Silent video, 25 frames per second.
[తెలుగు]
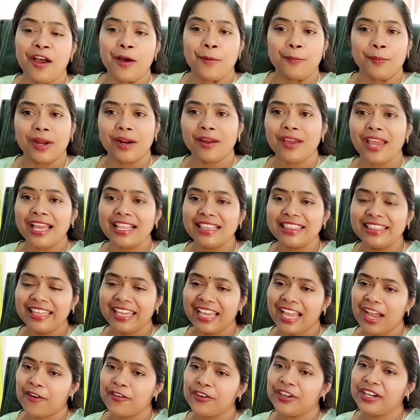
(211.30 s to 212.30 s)
మనం
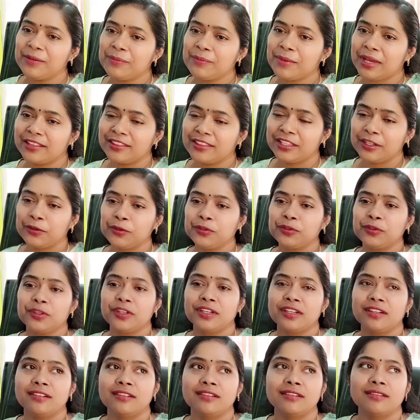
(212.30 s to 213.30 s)
హెల్దీగా ఉండి మనం
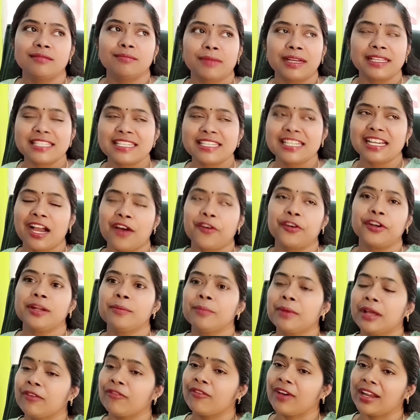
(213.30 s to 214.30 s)
తిరుగుతున్న మంచిగా ఉండి
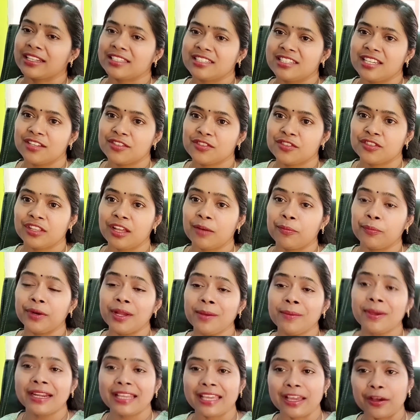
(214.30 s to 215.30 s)
మనం వర్క్
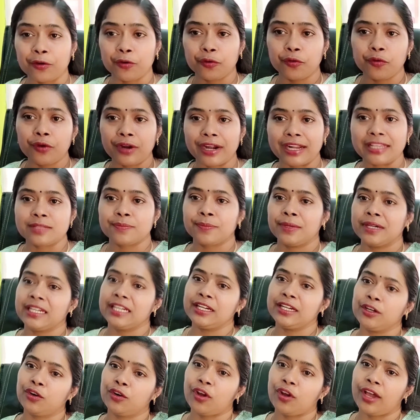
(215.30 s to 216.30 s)
చేస్తున్నప్పుడే మనకి ఎక్కువ రెస్పెక్ట్
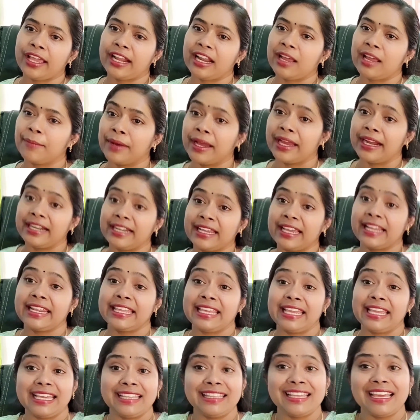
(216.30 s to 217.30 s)
ఇంట్లో అయినా బయట అయినా
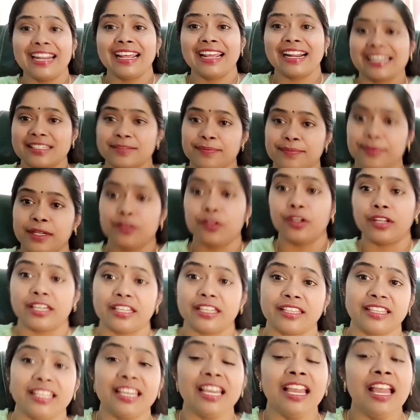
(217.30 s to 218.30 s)
ఏదైనా రెస్పెక్ట్
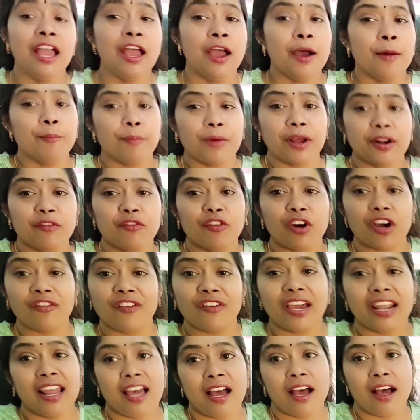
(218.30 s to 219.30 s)
దొరికింది మనం
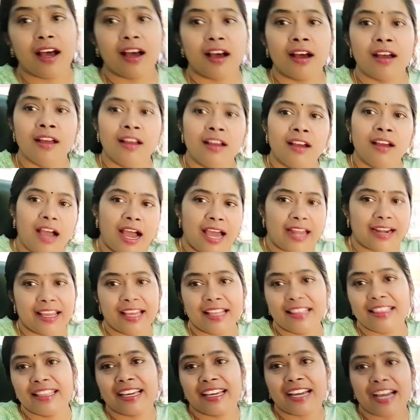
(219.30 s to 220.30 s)
ఒకవేళ
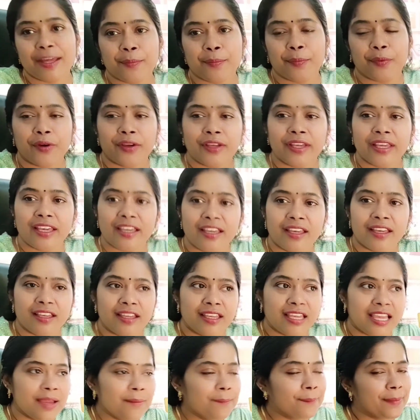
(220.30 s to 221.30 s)
అన్హెల్దీగా అయిపోయి
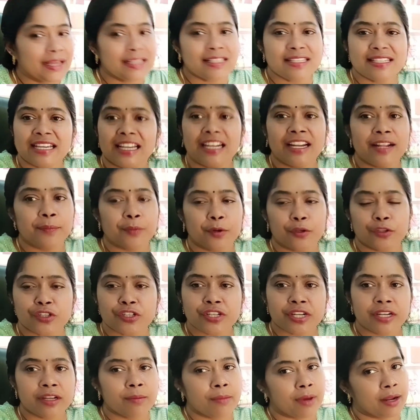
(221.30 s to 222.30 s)
ఏం పని చేయలేని
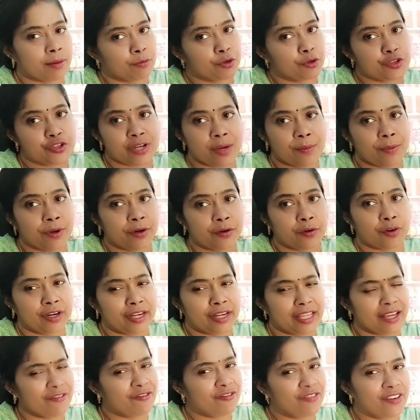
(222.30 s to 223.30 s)
పొజిషన్కి మనం వచ్చాం
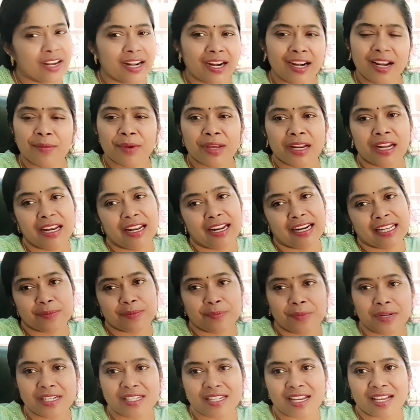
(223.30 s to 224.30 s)
అనుకోండి ఎవరన్నా మనల్ని
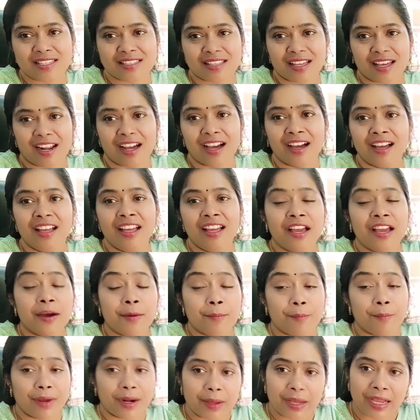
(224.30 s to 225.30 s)
రెస్పెక్ట్ చేస్తారా
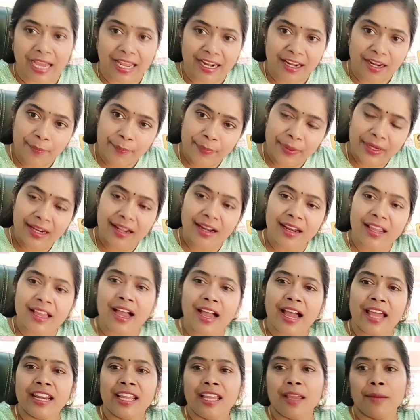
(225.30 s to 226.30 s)
మన కన్న పిల్లలు
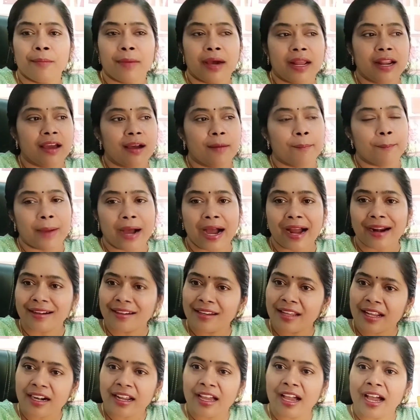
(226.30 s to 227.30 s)
కానీ మన
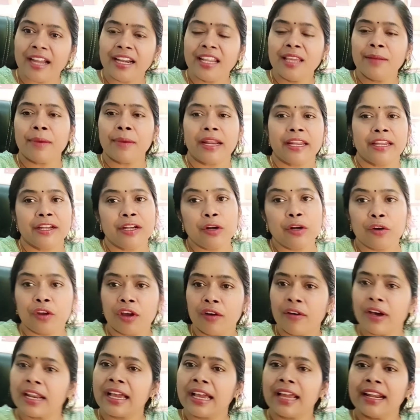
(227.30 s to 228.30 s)
పార్ట్నర్ కానీ మన ఇంట్లో
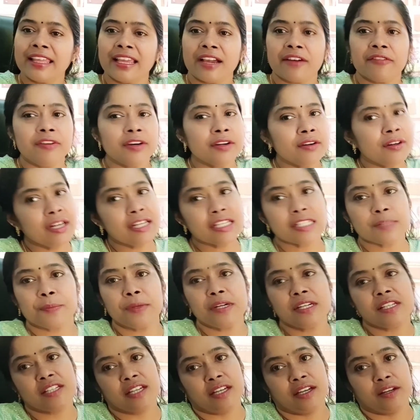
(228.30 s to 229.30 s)
వాళ్ళు కానీ ఎవరు
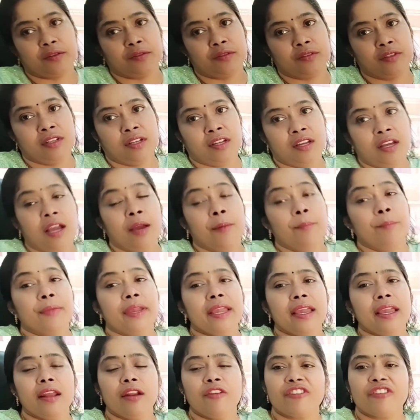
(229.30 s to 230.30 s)
రెస్పెక్ట్ చేయరు
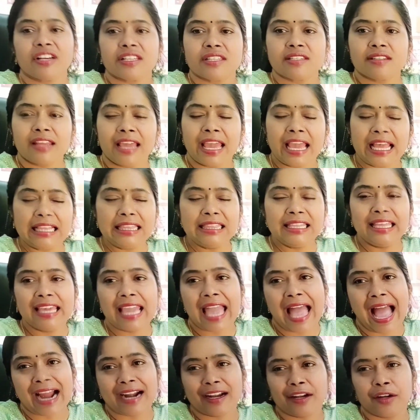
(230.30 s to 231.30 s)
మీరు ఫస్ట్ హెల్దీ
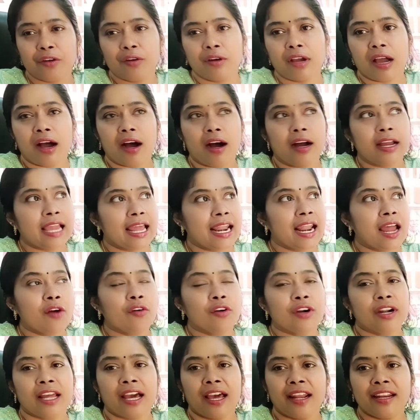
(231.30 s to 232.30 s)
యాక్టివ్గా ఎలా
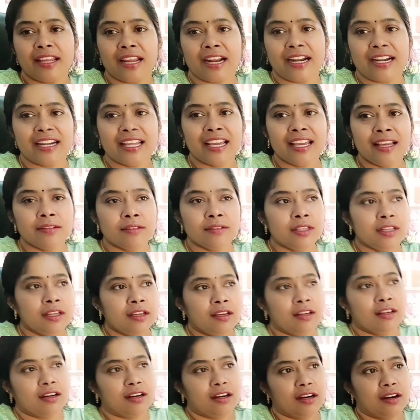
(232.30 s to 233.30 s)
ఉండాలి అంటే
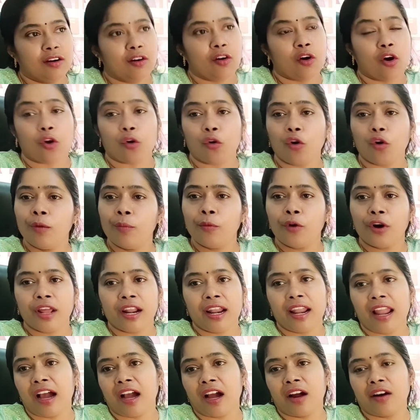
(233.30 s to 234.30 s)
ఒక రోల్
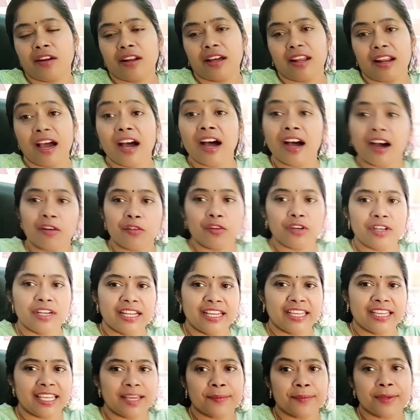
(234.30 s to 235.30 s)
మోడల్ లాగా ఉండాలి ఆహా ఉంటే
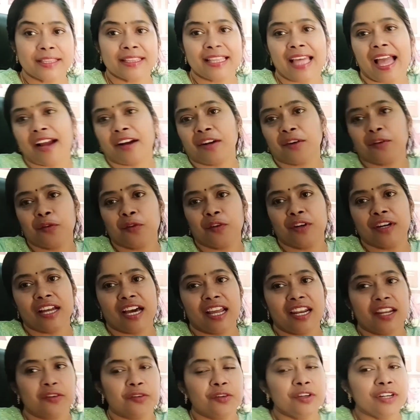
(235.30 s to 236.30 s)
ఏమంత యాక్టివ్గా
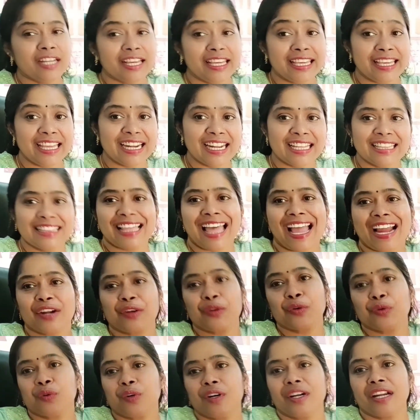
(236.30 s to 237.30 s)
ఉండాలి ఉంటే ఏనంత
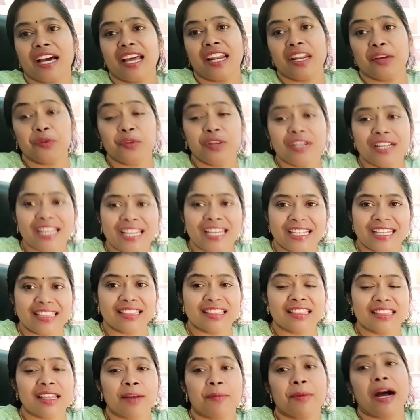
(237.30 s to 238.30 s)
యాక్టివ్గా ఉండాలి ఉంటే
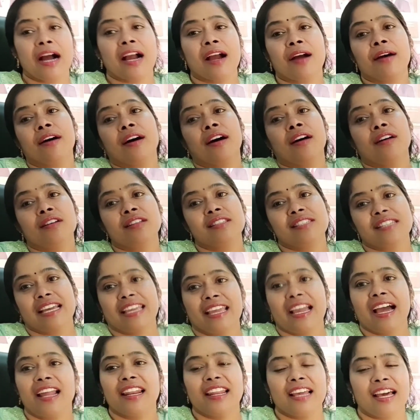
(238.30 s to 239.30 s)
ఇంత బాగా
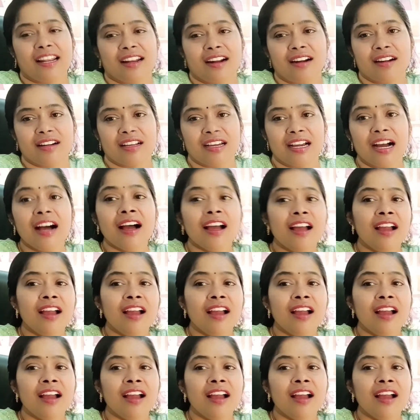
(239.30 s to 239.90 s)
చేయాలి అన్నట్టుగా